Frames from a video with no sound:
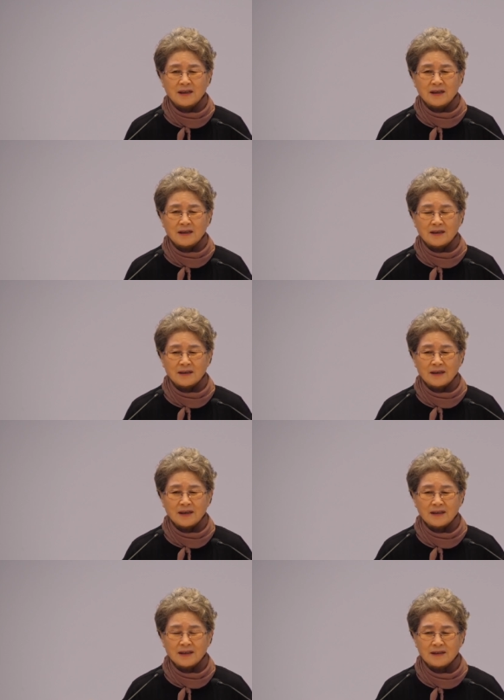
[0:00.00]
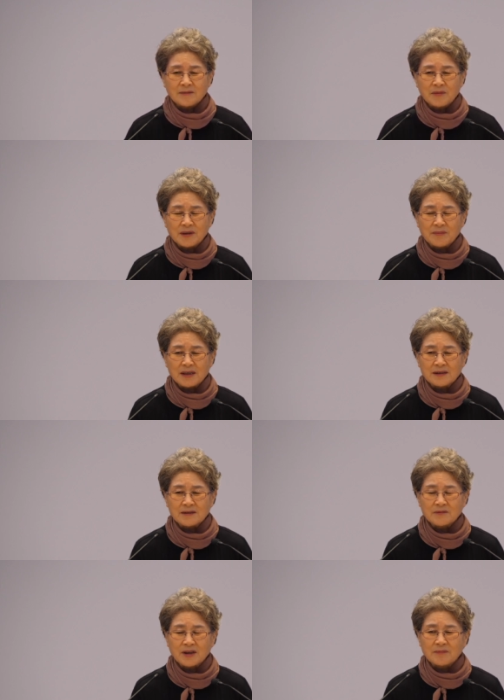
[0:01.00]
아, 하나님의
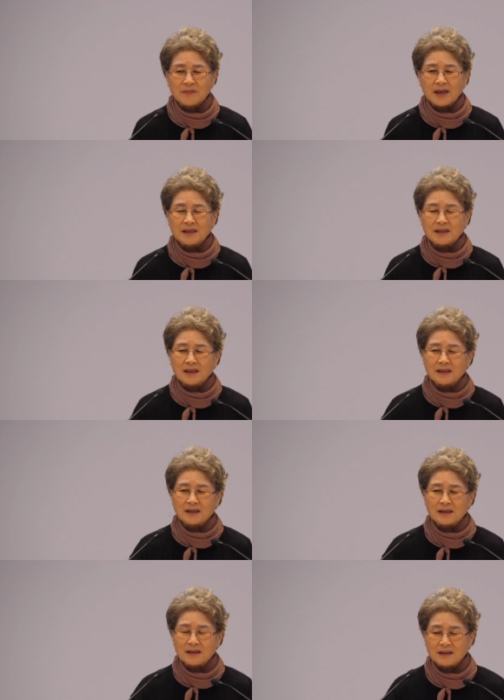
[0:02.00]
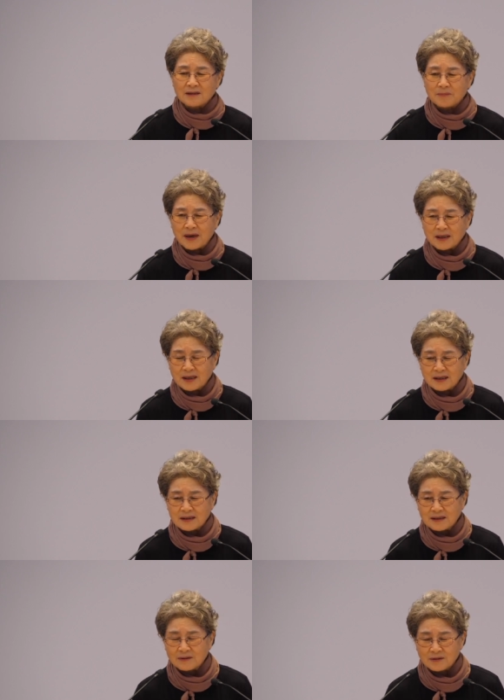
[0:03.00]
말씀과 맞지 않은 것들을
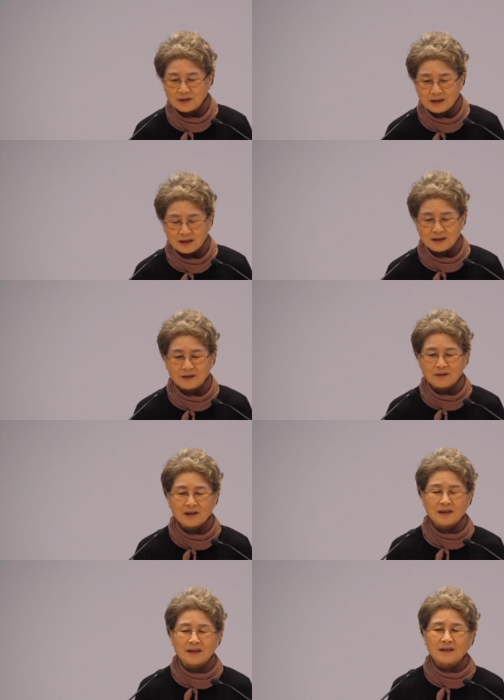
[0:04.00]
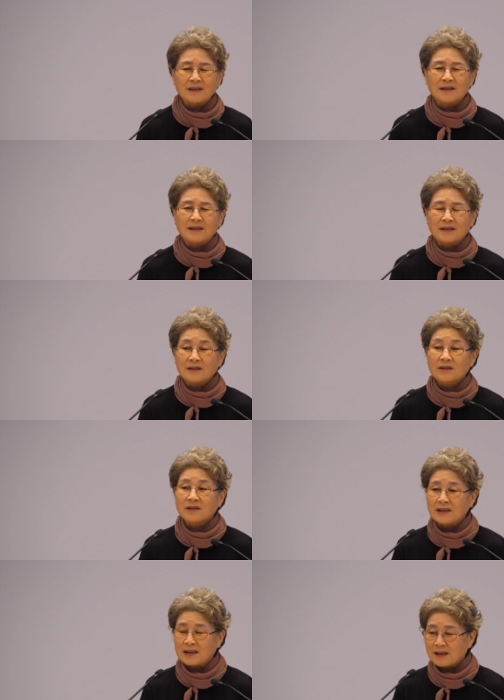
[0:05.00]
받아들이고 있는 동안에는
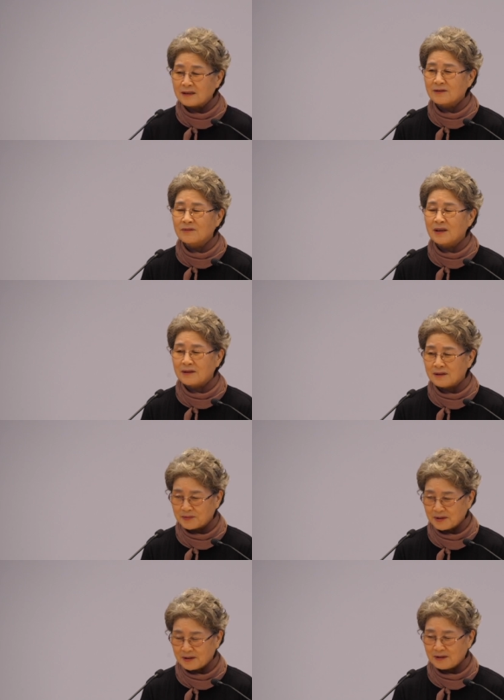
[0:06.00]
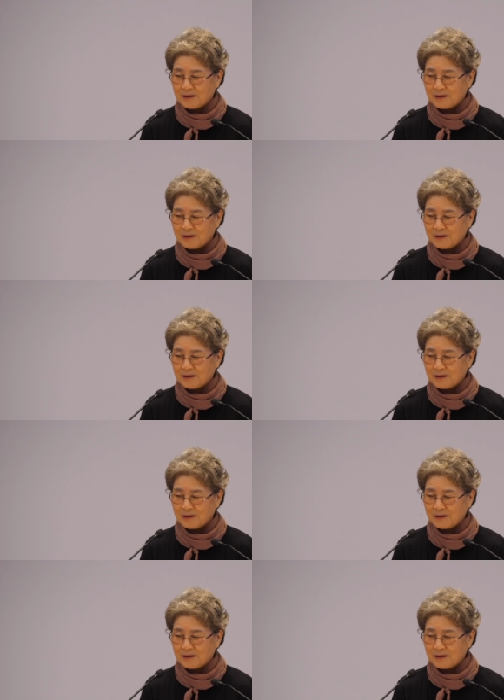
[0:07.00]
승리할 수가 없어요.